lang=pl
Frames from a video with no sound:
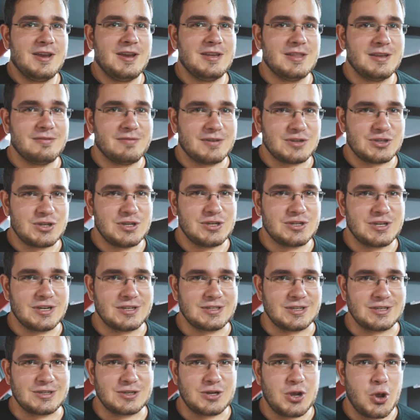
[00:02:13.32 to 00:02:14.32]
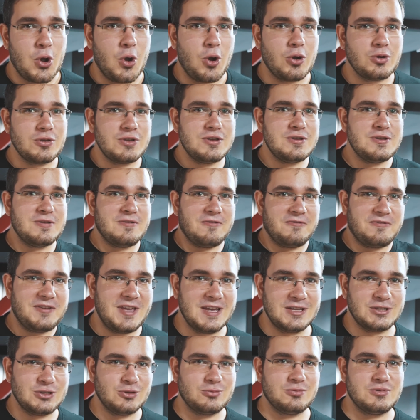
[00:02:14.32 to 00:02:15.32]
I najważniejsza rzecz, oni
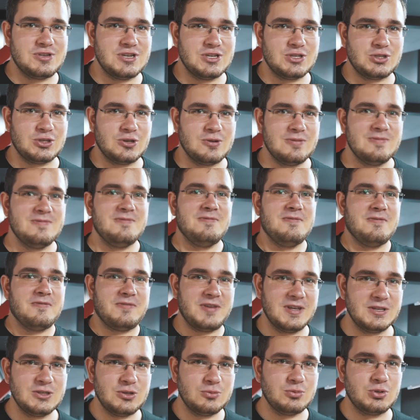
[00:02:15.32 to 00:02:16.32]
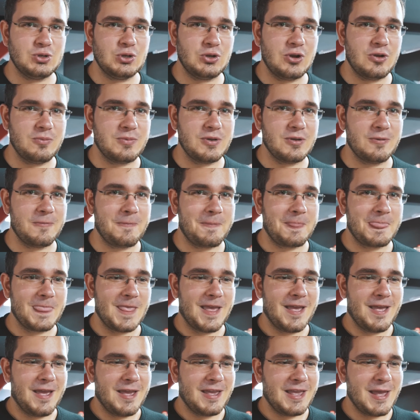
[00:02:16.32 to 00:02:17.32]
wiedzą gdzie są, wiedzą co robią.
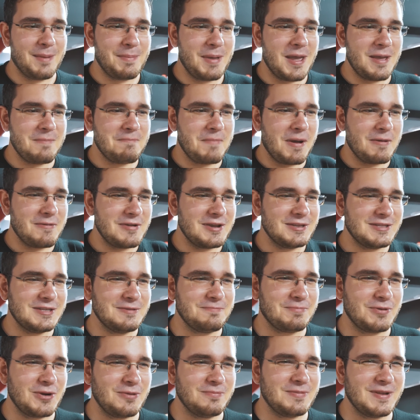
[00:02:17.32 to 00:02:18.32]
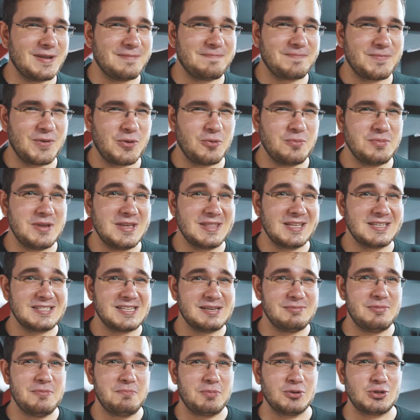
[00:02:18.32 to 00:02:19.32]
Ja miałem mały jeden problem. U mnie na
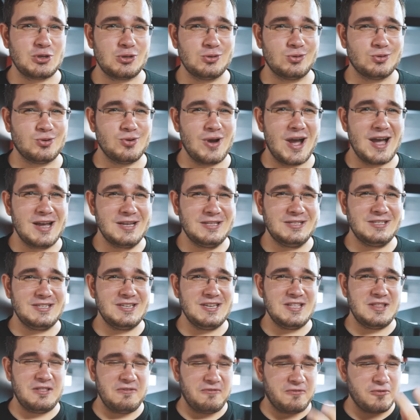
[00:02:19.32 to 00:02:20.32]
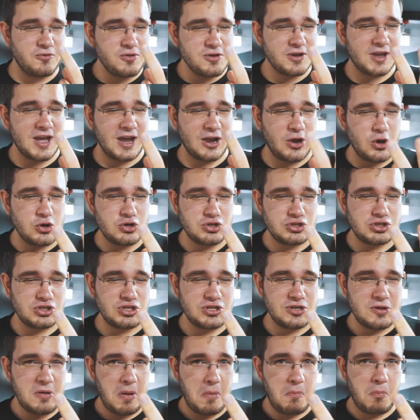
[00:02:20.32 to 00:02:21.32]
samym początku akcji dwójka
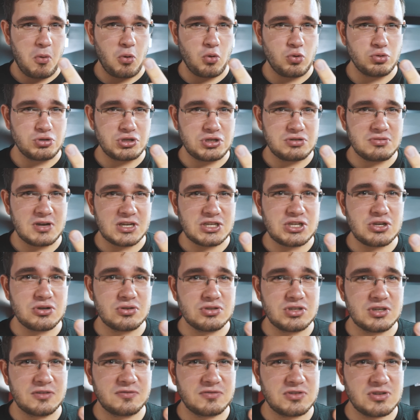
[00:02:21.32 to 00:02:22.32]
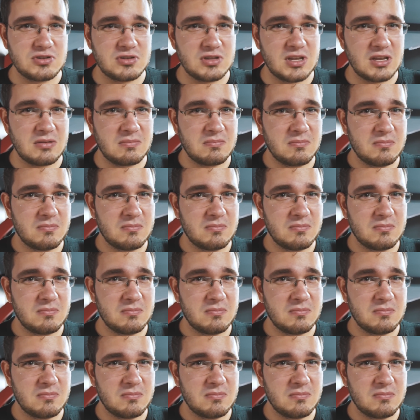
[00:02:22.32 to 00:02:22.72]
gości pokłóciła się o dziewczynę.